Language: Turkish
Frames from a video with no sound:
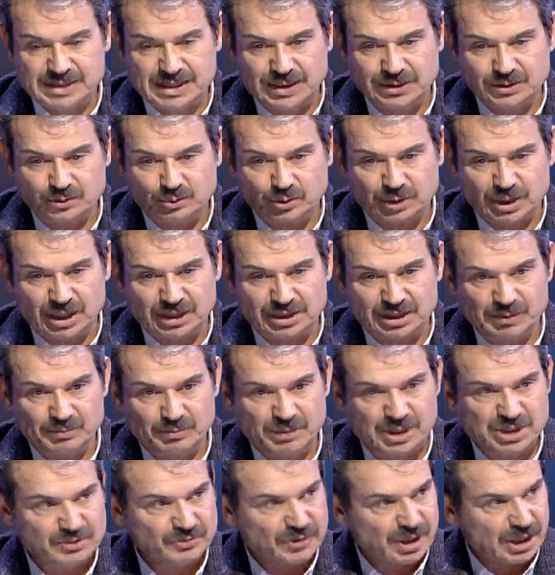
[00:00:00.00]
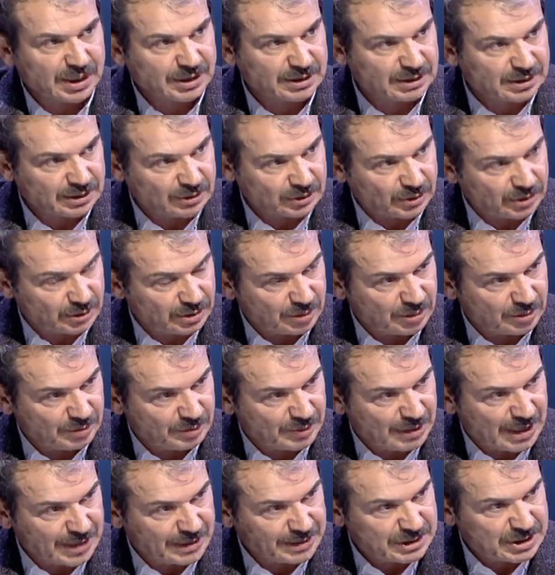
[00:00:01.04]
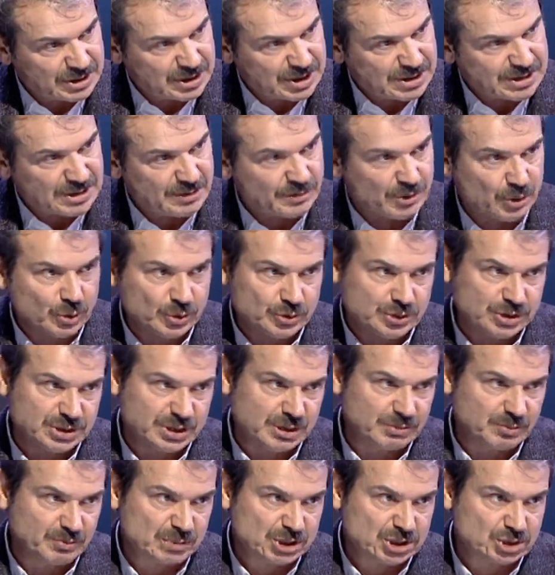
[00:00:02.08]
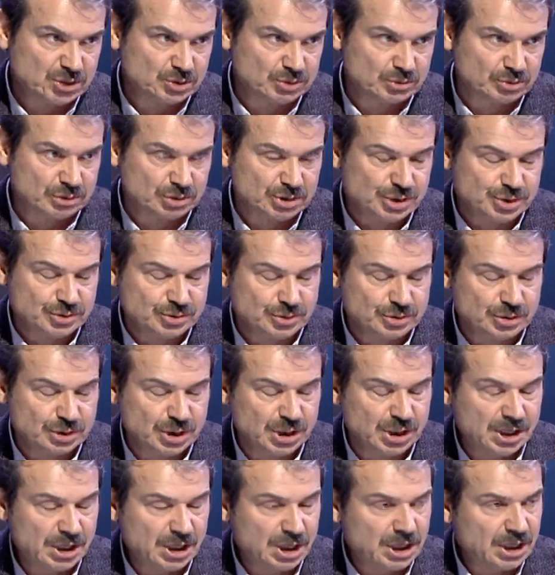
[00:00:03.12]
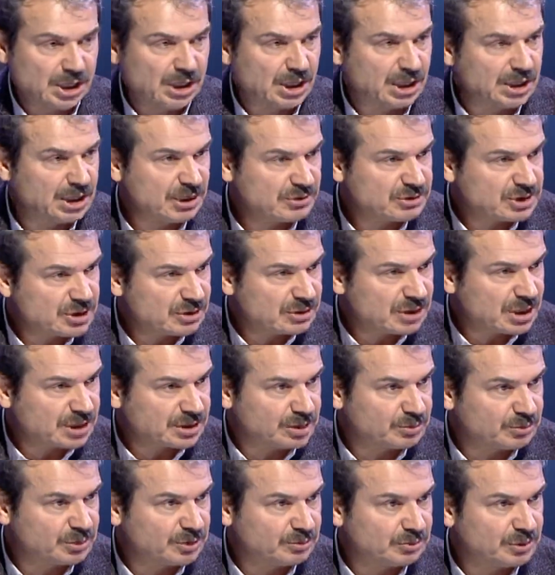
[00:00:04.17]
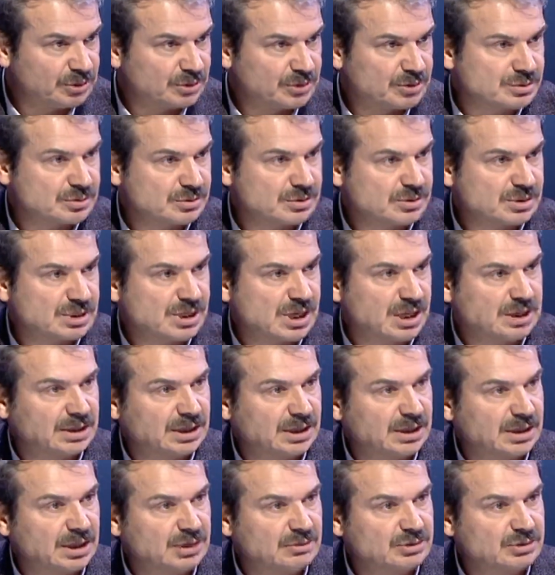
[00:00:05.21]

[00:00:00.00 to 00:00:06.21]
Yani kurarken 5 ve 6'yı e, planlayacağız ama önce evet. tabii 5'i kuracağız orada. E, Nevşehir yatırımını biliyorsunuz zaten.